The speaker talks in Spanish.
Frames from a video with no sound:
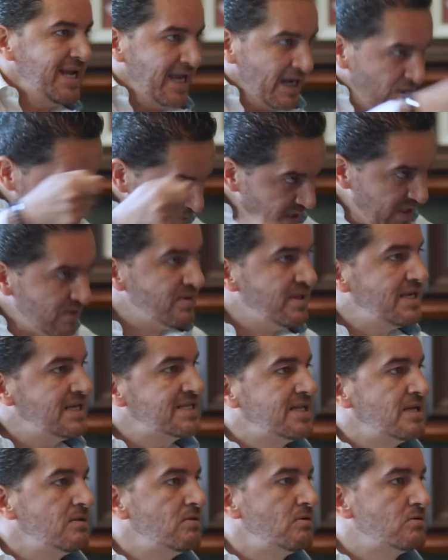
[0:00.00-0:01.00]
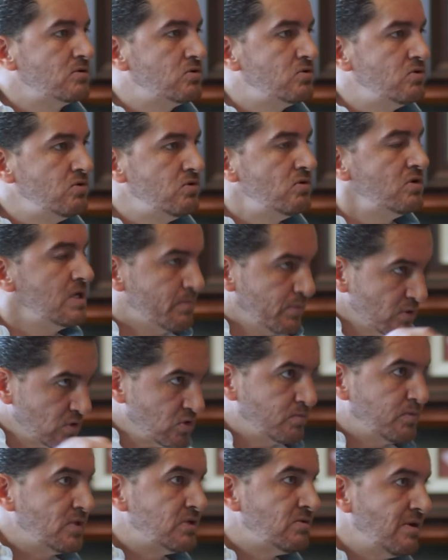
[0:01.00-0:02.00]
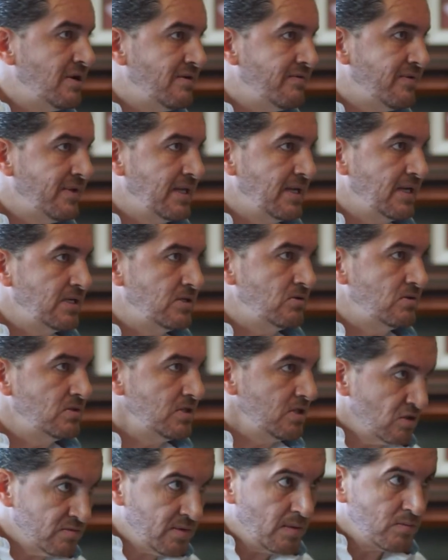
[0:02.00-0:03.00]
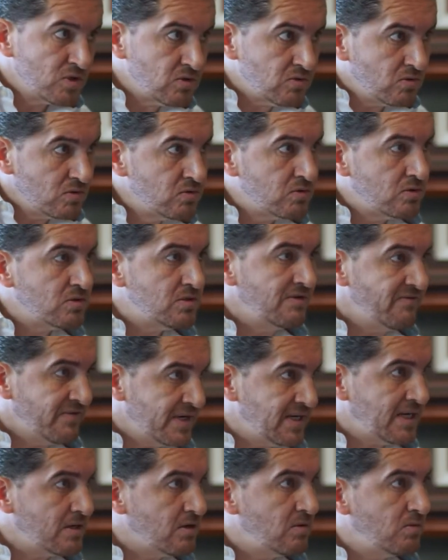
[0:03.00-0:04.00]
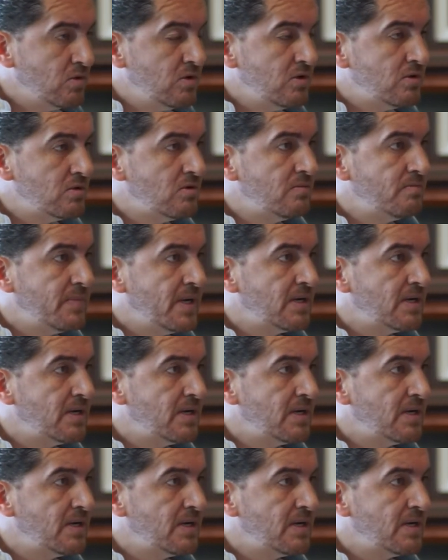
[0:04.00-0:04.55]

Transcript: el gobierno del Estado lo suyo y, por supuesto, la federación. Si nos vamos juntos en franca comunión, don